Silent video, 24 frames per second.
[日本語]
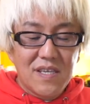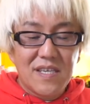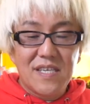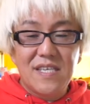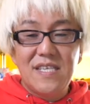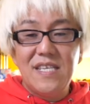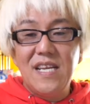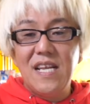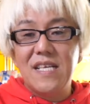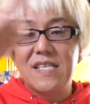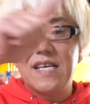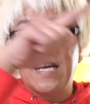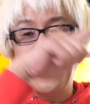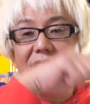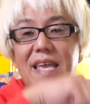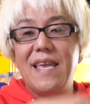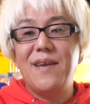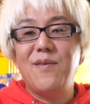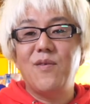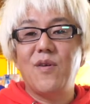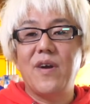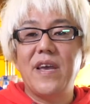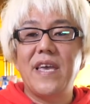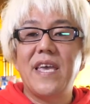綺麗な
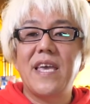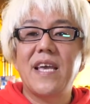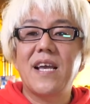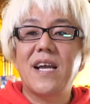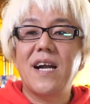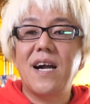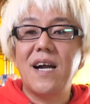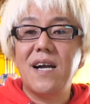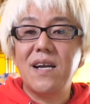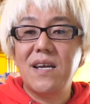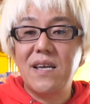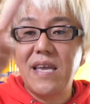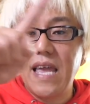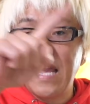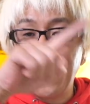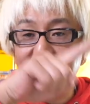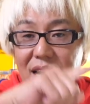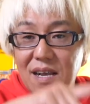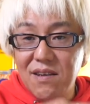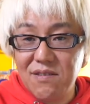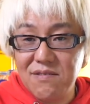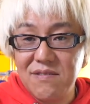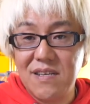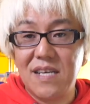円を描け
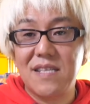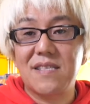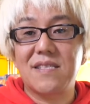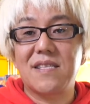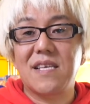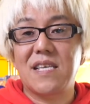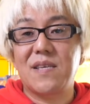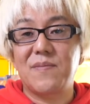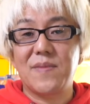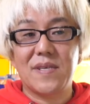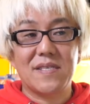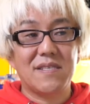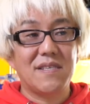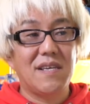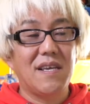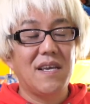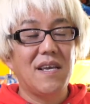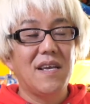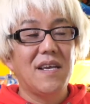なくなってきます。